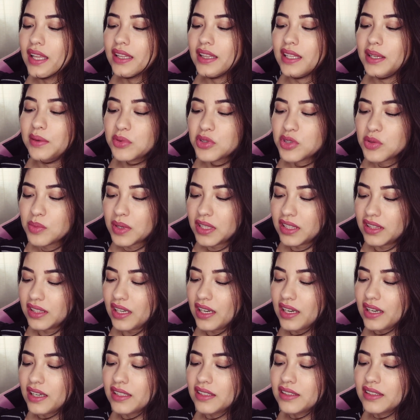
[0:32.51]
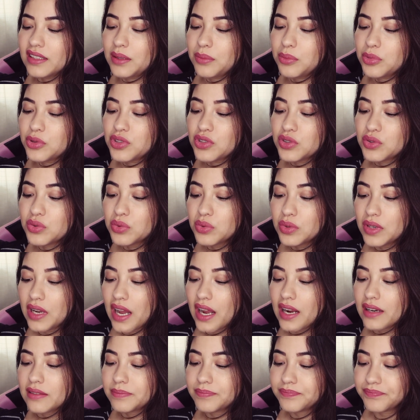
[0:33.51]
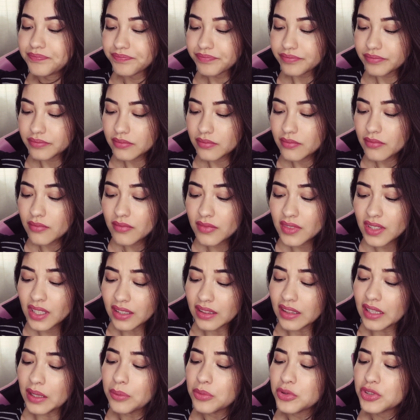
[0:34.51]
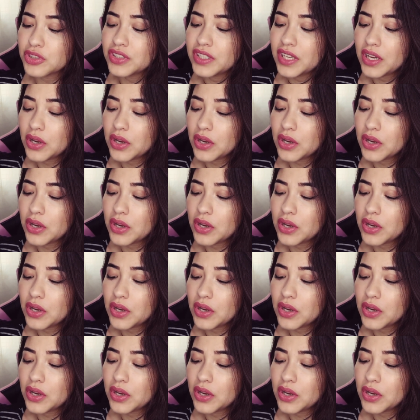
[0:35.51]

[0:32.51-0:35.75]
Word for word: tempo de matar, tempo de curar, tempo de